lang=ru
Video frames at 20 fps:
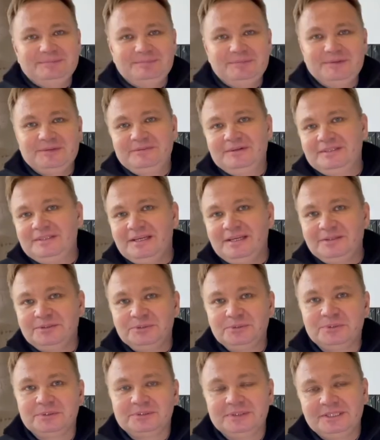Подводя
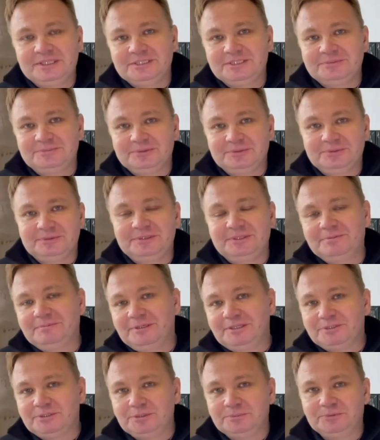итог нашему
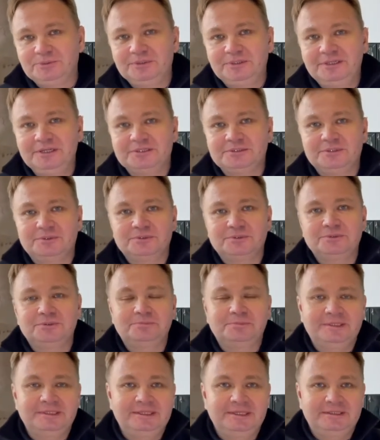небольшому экскурсу
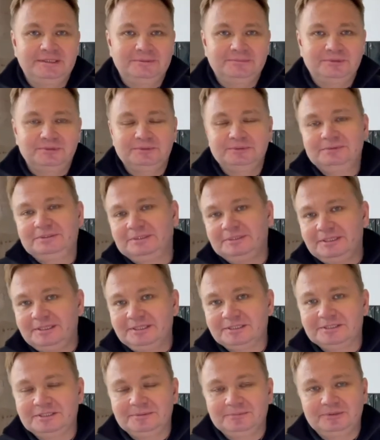по данному
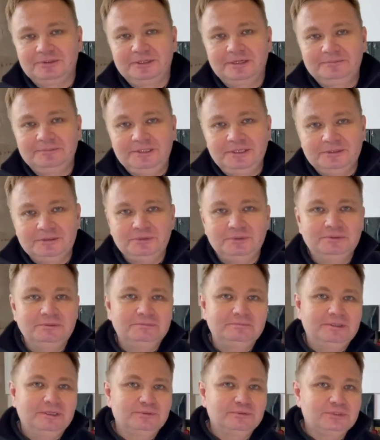интересному объекту,
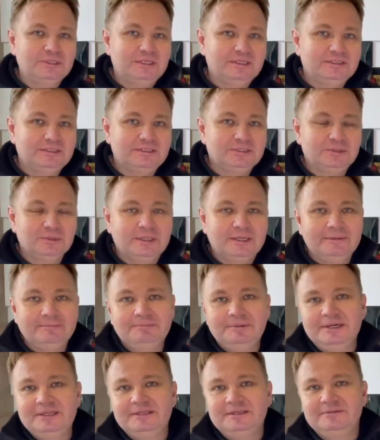могу сказать, что
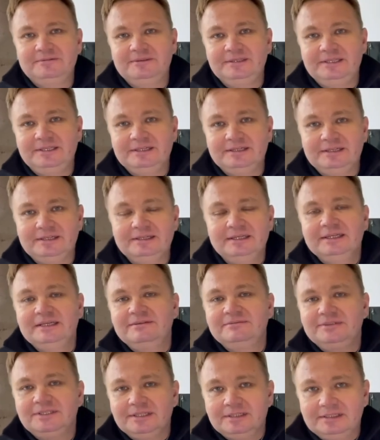компания Viego
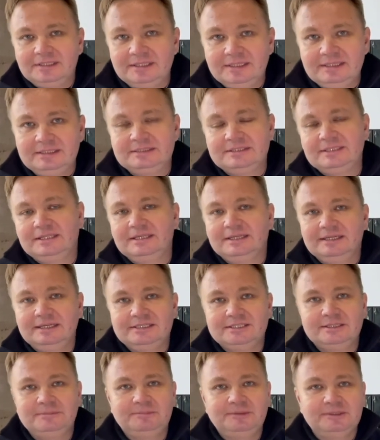всегда
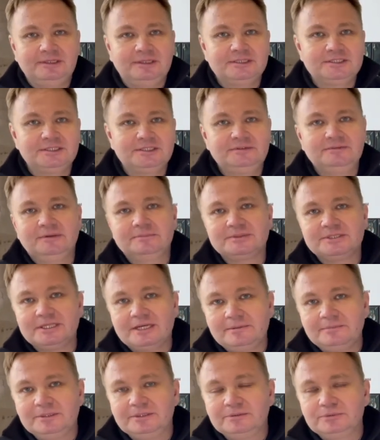старается предложить вам
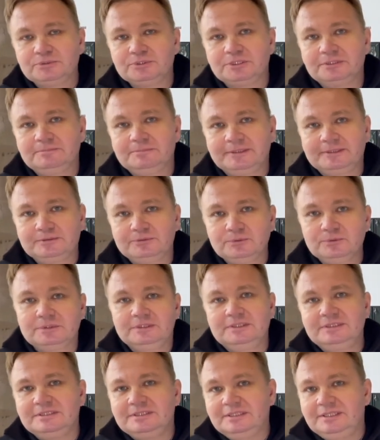самый лучший
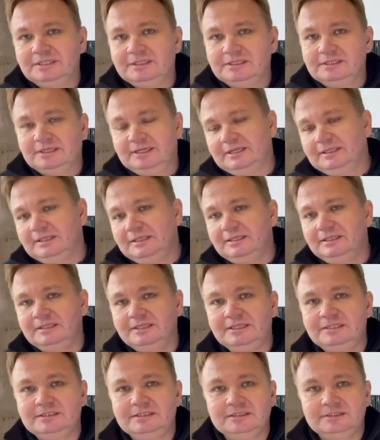продукт из тех, какие
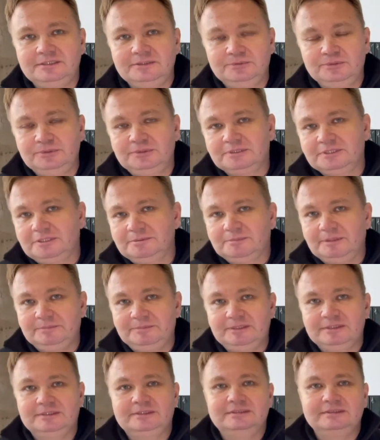есть на сегодняшний
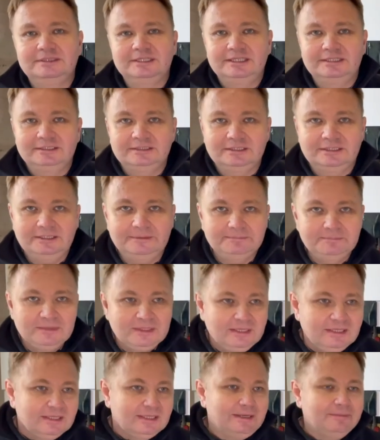момент на рынке.
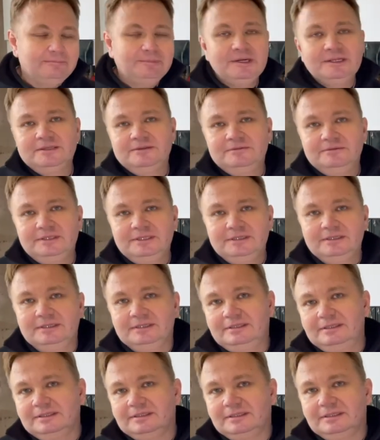Компания Viego –
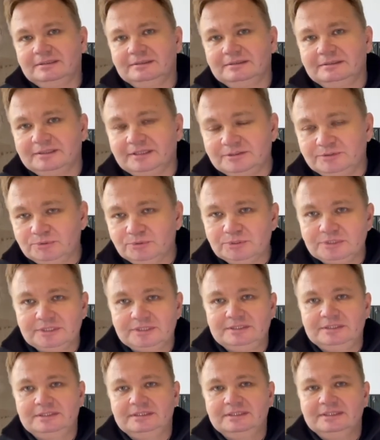это
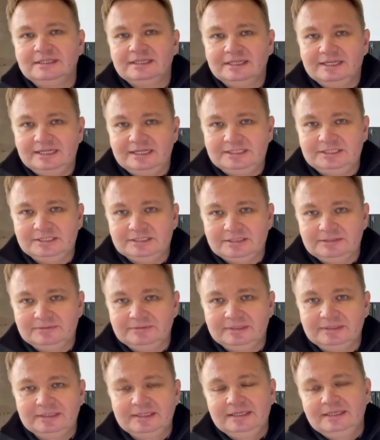надежность,
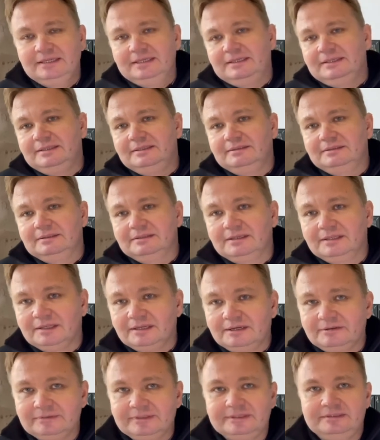качество и
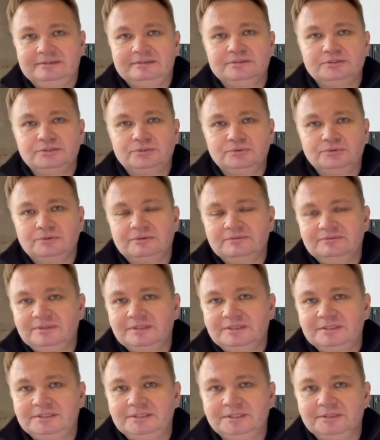главное, что в
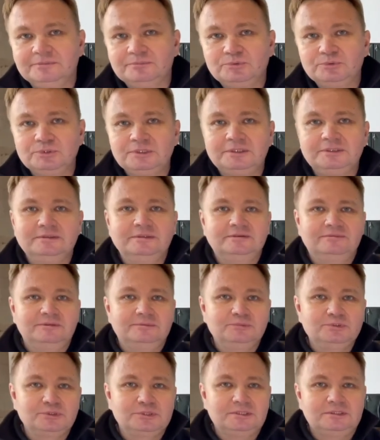Екатеринбурге вы
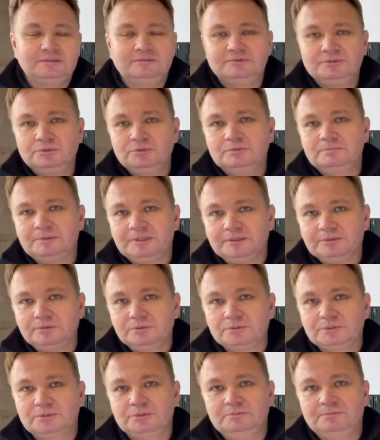можете всю
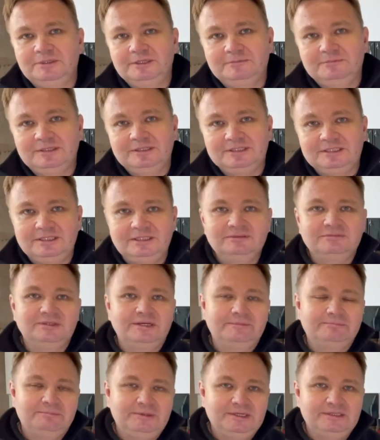продукцию приобрести в
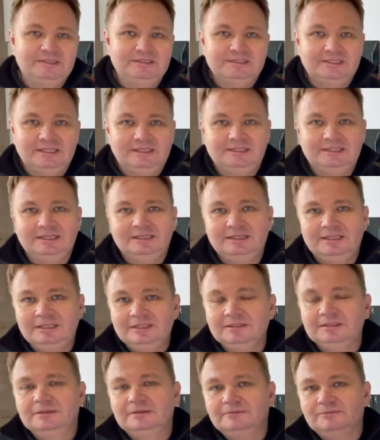компании
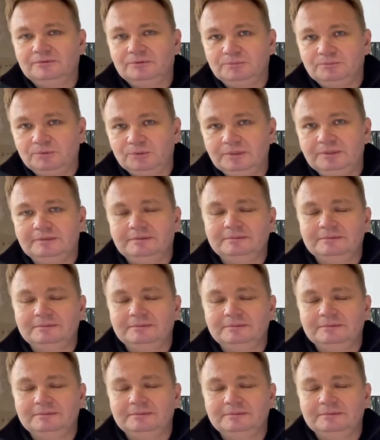Сантеххит в любой